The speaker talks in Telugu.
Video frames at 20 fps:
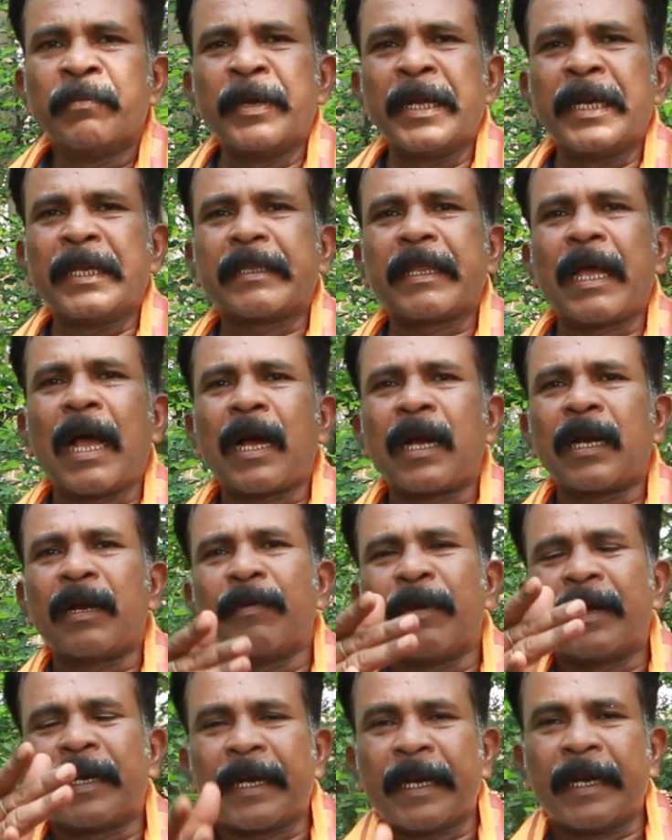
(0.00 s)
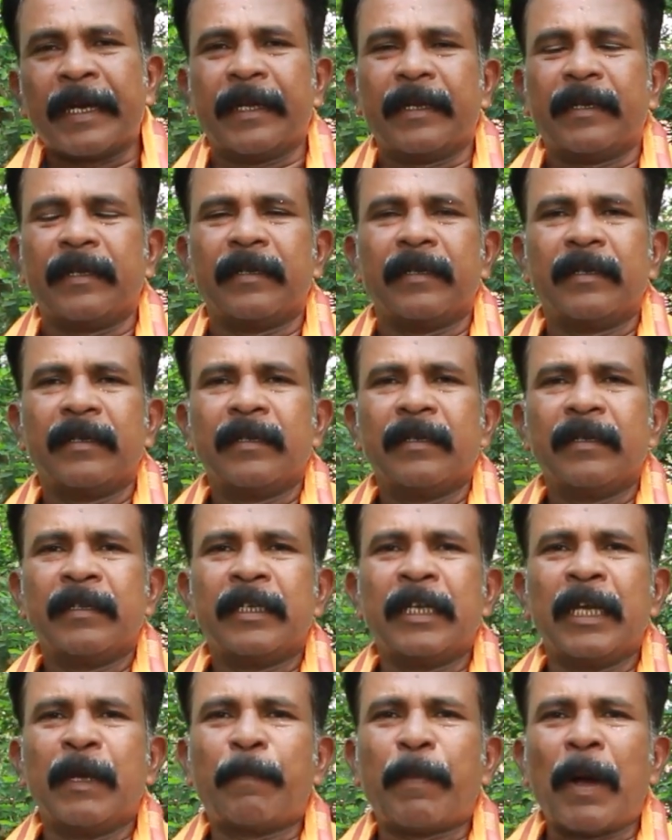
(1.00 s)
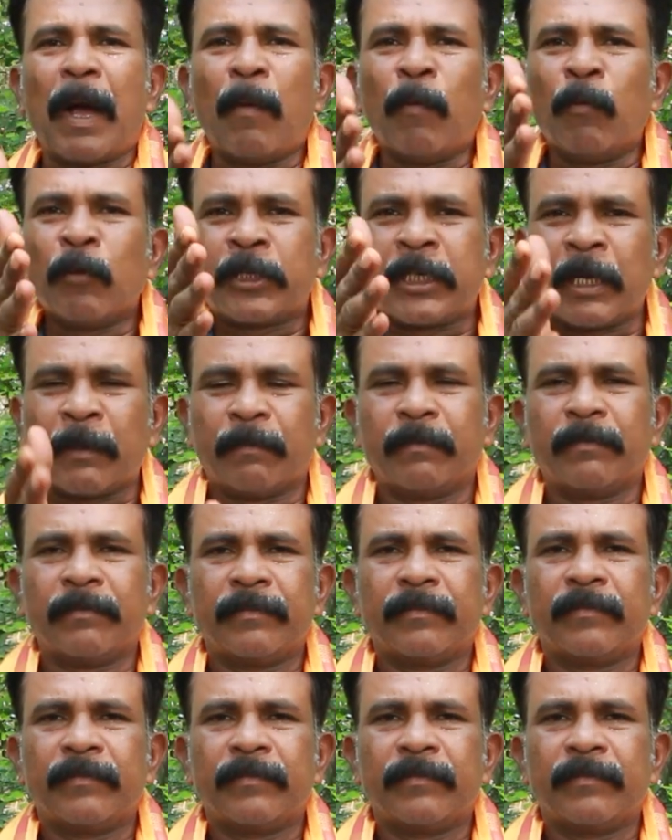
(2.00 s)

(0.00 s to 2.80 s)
మీరు తాగని వెంటనే ఈ పాము విషయం